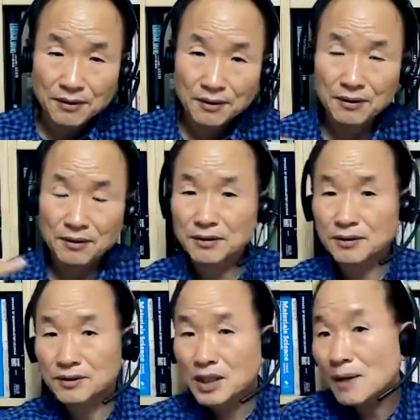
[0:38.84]
그
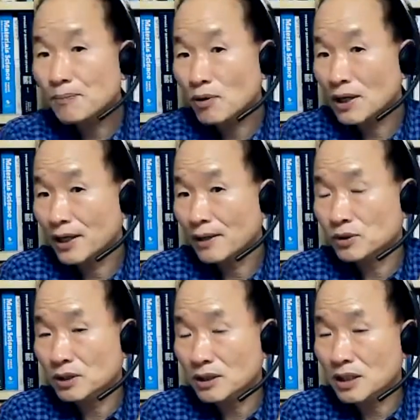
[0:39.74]
스카폴라에
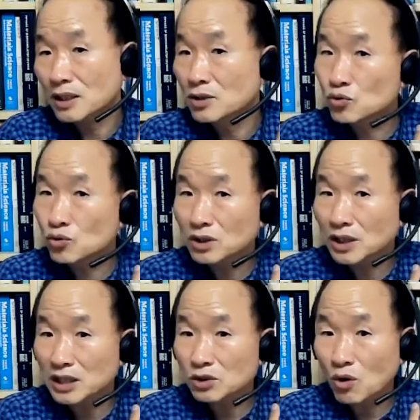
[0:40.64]
붙었던
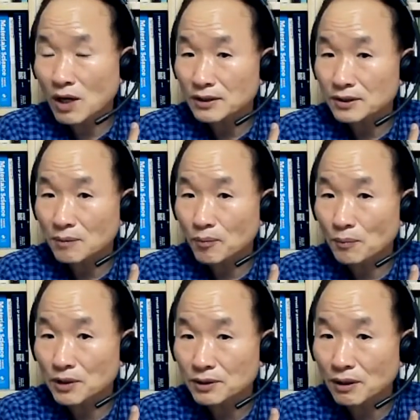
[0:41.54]
근육들의 이동 과정을
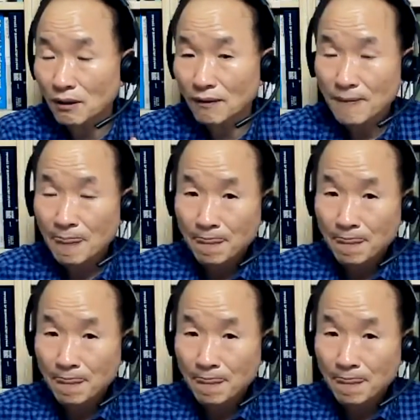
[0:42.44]
보면서